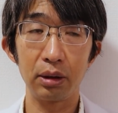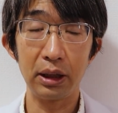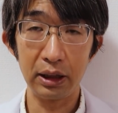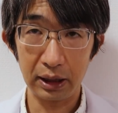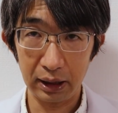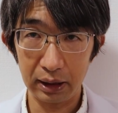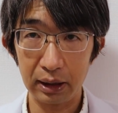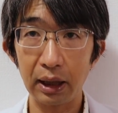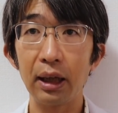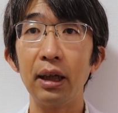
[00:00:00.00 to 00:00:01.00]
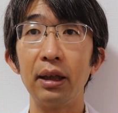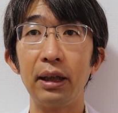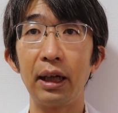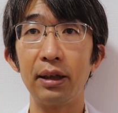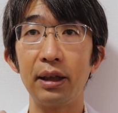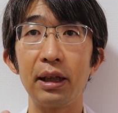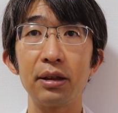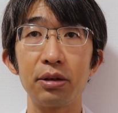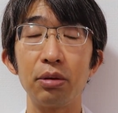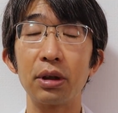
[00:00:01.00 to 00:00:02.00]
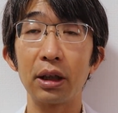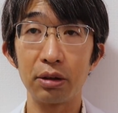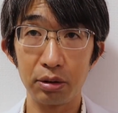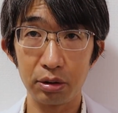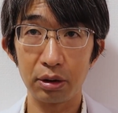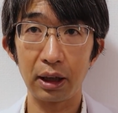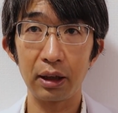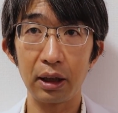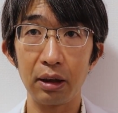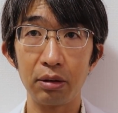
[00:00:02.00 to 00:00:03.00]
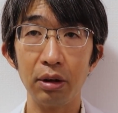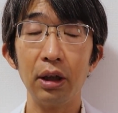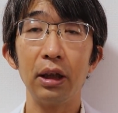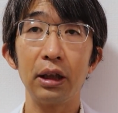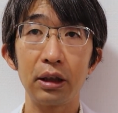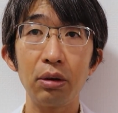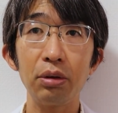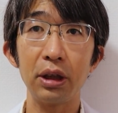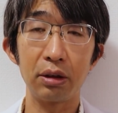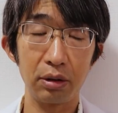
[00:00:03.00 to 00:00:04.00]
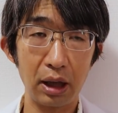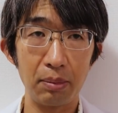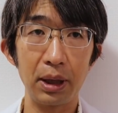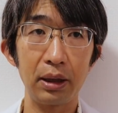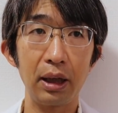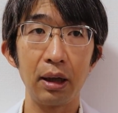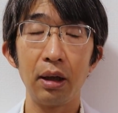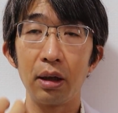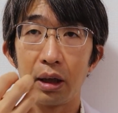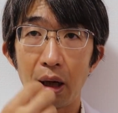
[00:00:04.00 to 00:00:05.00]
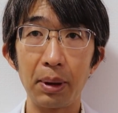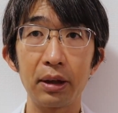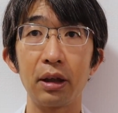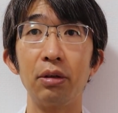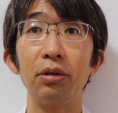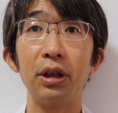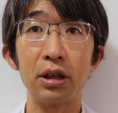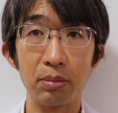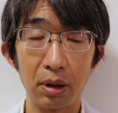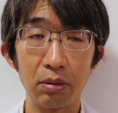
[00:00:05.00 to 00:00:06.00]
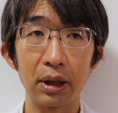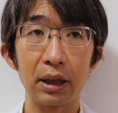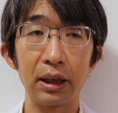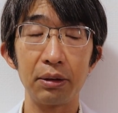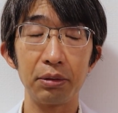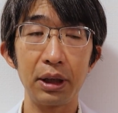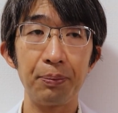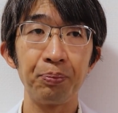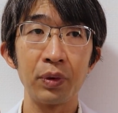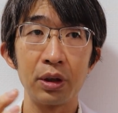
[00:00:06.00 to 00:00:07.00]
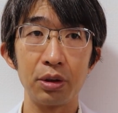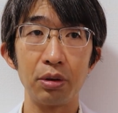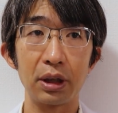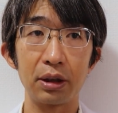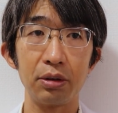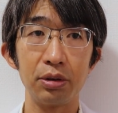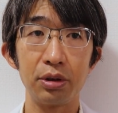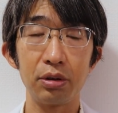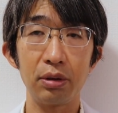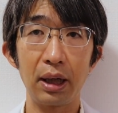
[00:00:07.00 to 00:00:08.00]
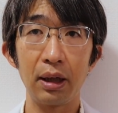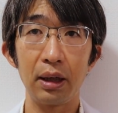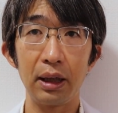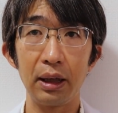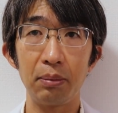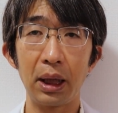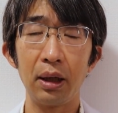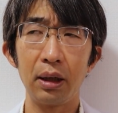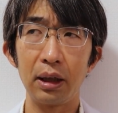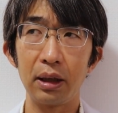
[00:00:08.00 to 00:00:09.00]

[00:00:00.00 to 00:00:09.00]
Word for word: 胃に入って、だんだん消化吸収されていく人に比べてガバって飲んでしまうわけなので、消化吸収は、えー、まあ、